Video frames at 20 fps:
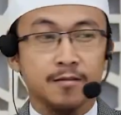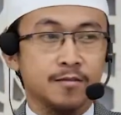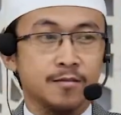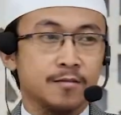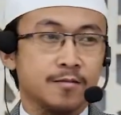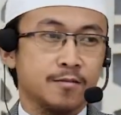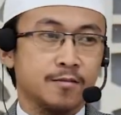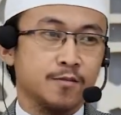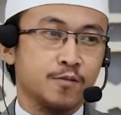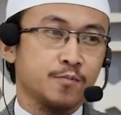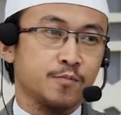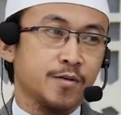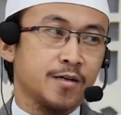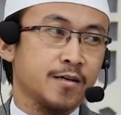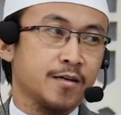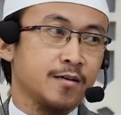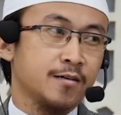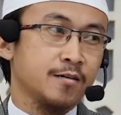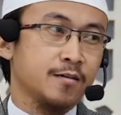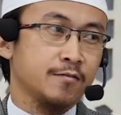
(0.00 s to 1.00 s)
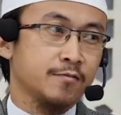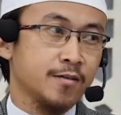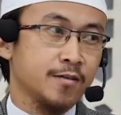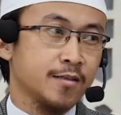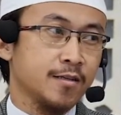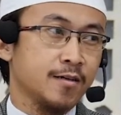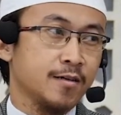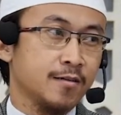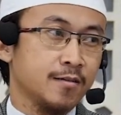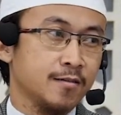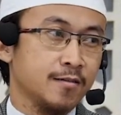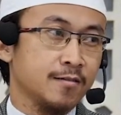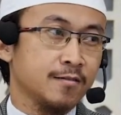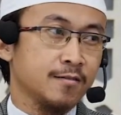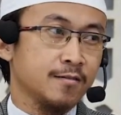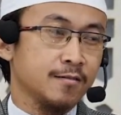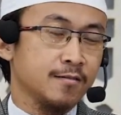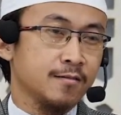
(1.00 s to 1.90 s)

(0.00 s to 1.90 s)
Allah Subhanahu wa taala.